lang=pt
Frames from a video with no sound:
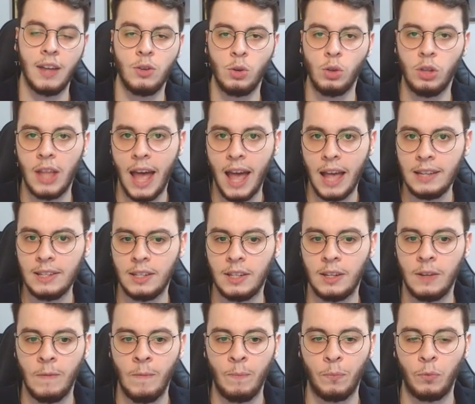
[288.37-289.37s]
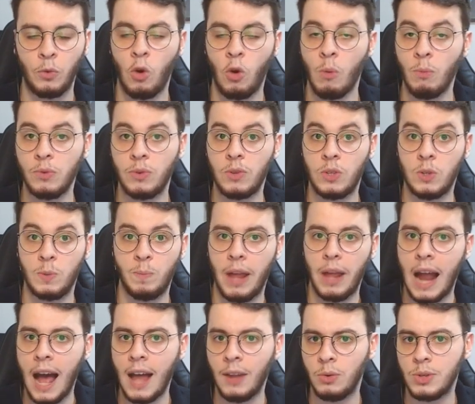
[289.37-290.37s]
a Sudeste, como
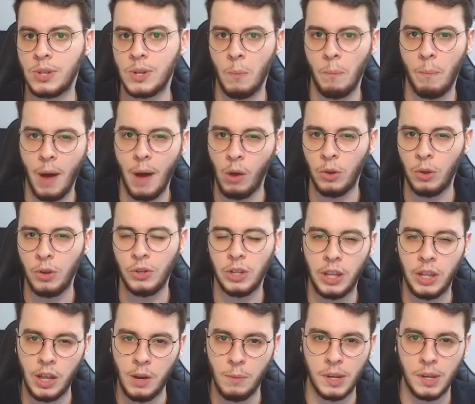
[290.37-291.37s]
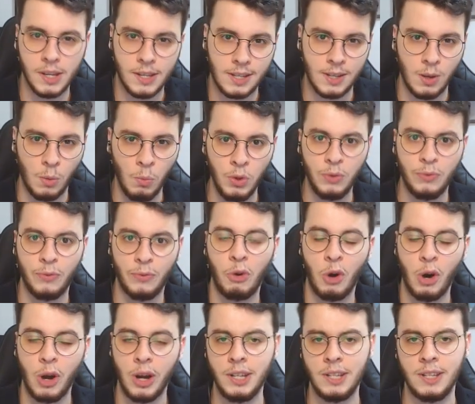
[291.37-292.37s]
esperado, São Paulo, Rio de Janeiro e Minas são muito
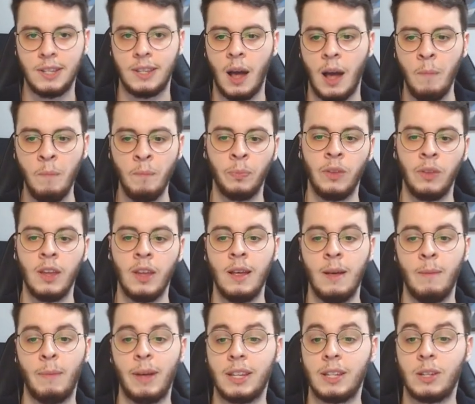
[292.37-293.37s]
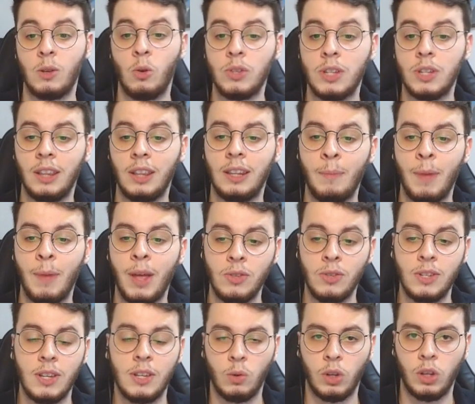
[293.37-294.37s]
fortes, tá? mas concentra
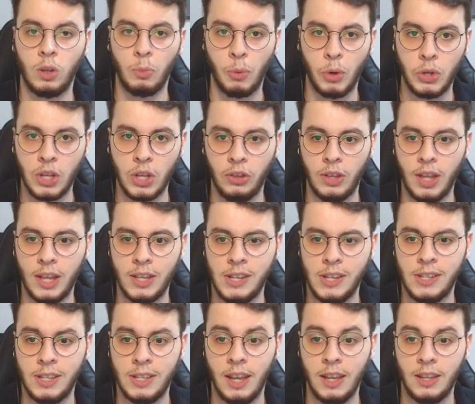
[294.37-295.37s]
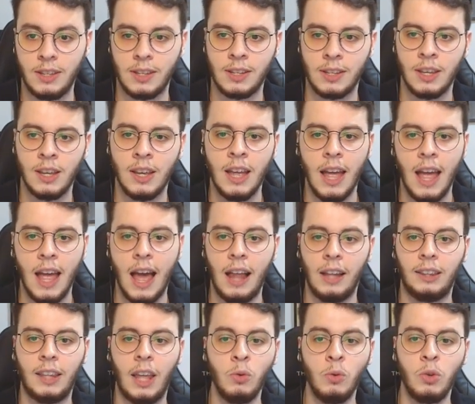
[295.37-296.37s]
menos de 50% das receitas
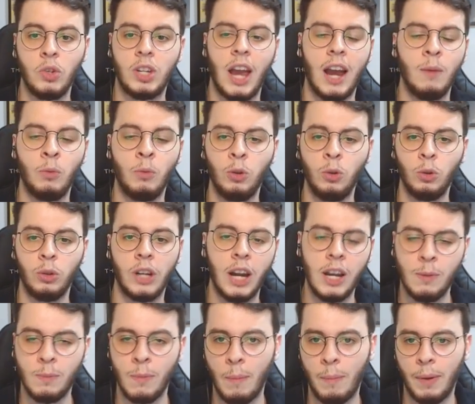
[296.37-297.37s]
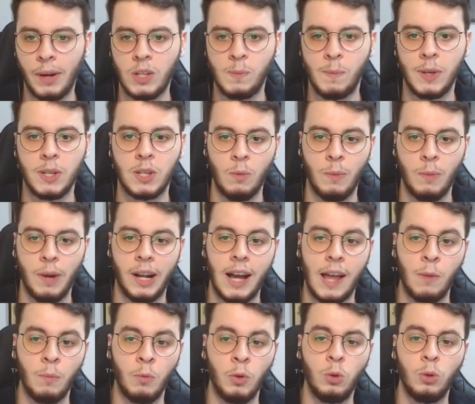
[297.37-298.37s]
ela tem um share muito grande, uma participação no
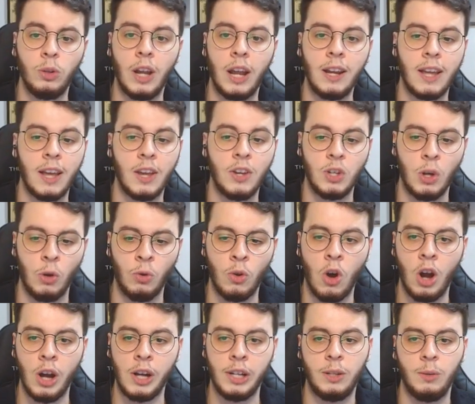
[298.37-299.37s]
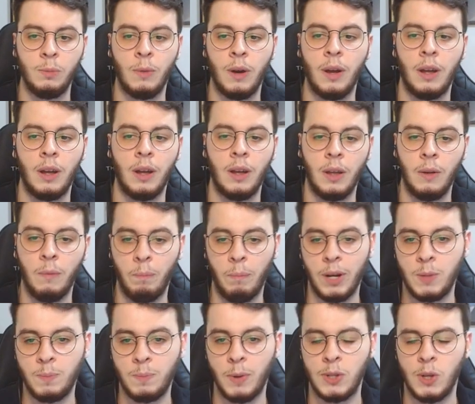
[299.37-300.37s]
mercado muito grande na região norte, uma
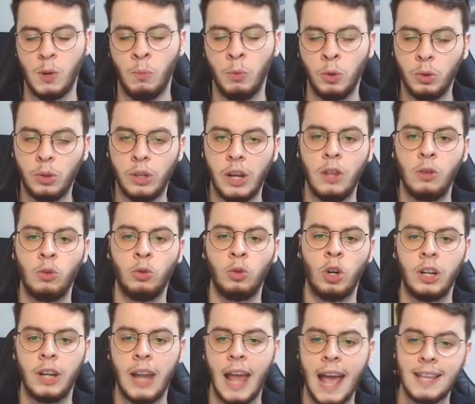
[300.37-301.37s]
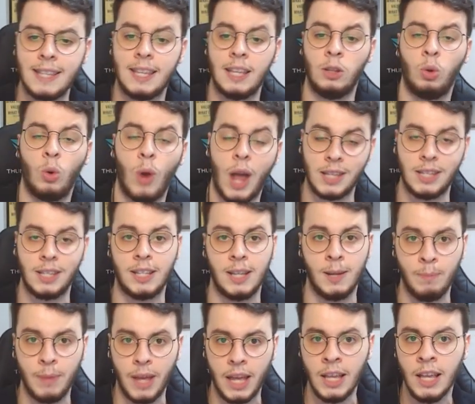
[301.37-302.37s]
participação muito grande no nordeste, centro-oeste
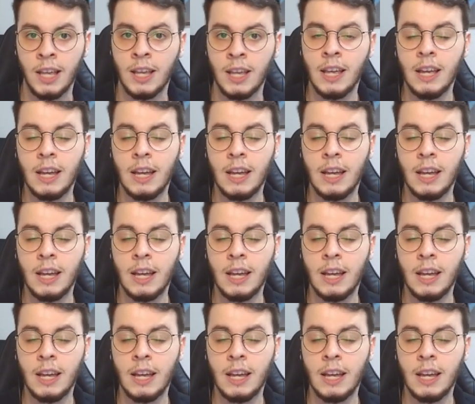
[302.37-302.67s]
também,